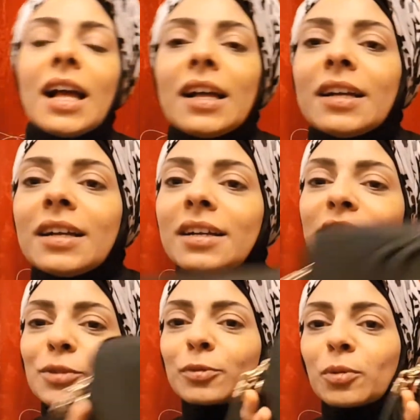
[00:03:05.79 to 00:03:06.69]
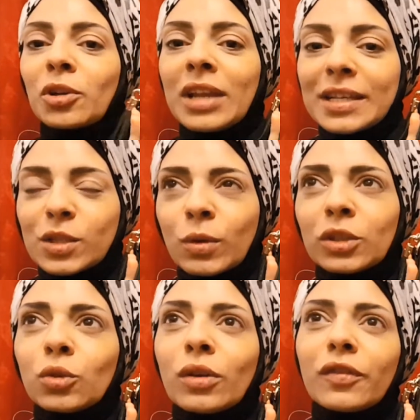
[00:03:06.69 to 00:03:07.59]
آه جبته باللون
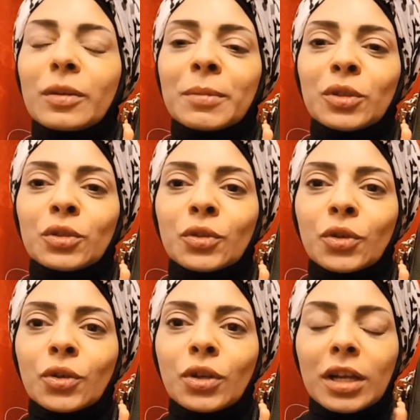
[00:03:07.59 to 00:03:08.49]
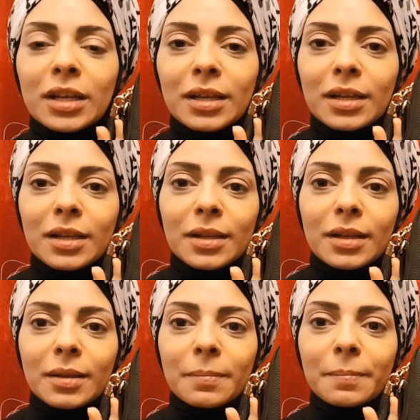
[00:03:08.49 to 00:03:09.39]
الأسود هو في منه
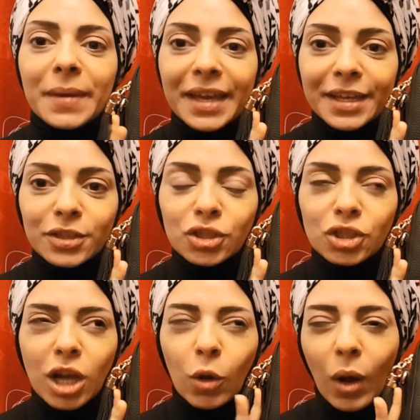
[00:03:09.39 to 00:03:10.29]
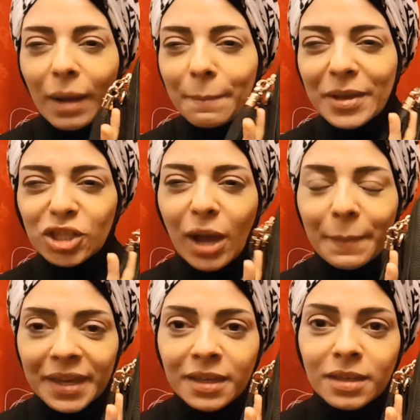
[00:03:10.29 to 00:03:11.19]
آه بيج أو بيج على
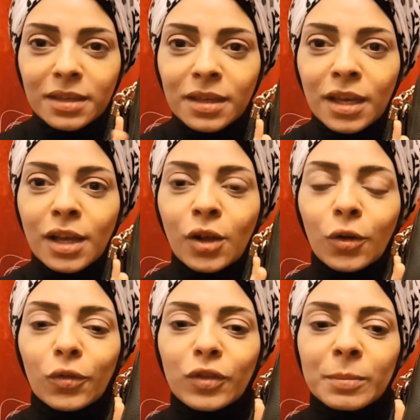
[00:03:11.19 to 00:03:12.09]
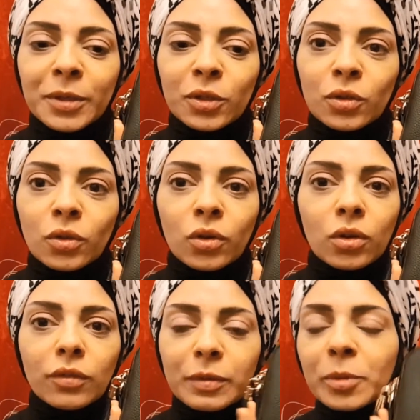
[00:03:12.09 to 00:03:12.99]
بينك وفي
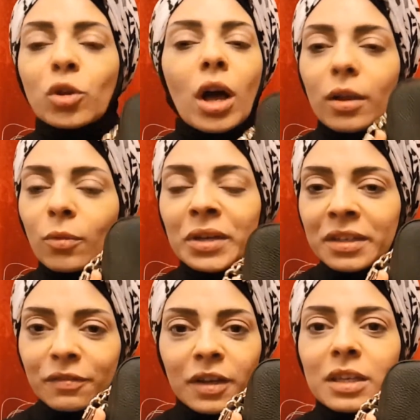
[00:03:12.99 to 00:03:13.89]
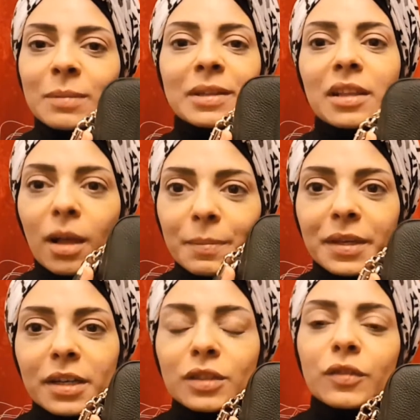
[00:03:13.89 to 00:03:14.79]
منه في منه ألوان فانكي مثل
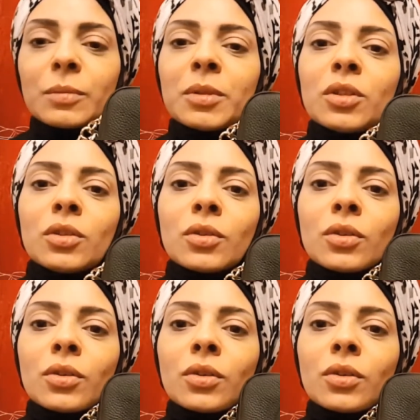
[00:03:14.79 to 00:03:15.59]
ابيض في منه